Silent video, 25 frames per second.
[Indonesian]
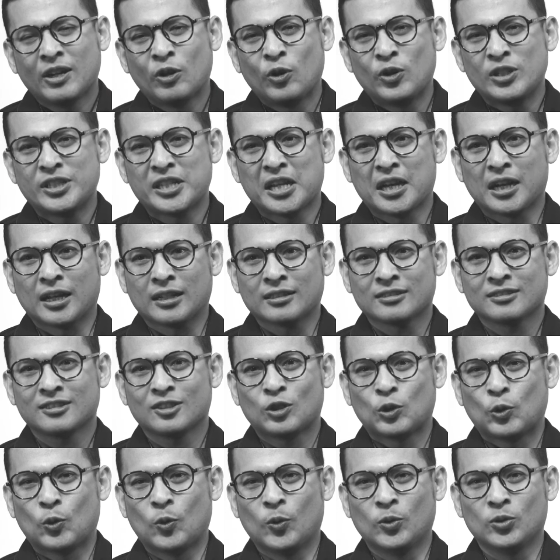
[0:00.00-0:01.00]
Indonesia
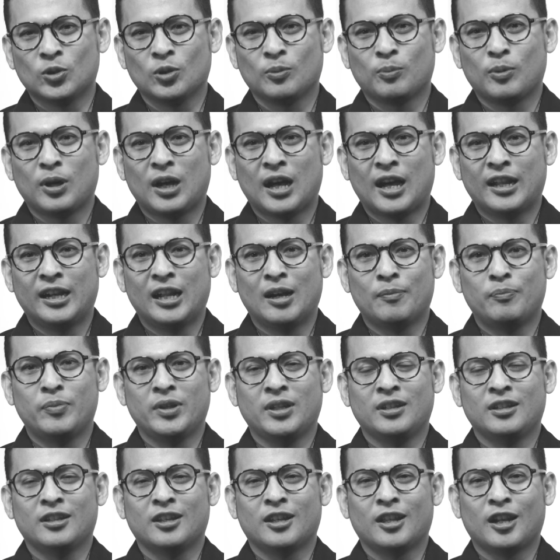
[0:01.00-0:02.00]
untuk
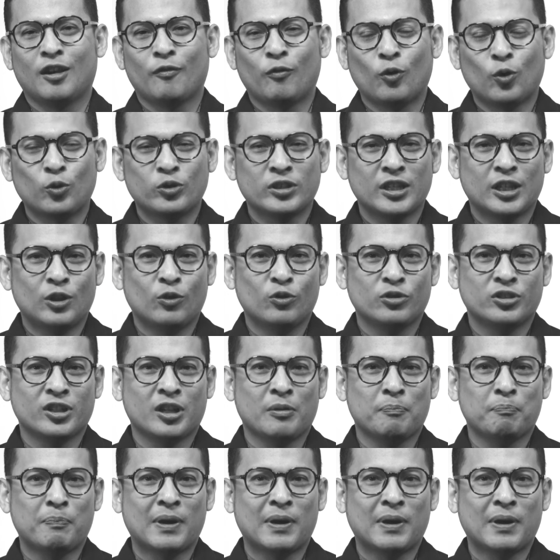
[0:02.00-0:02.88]
menghadapi revolusi industri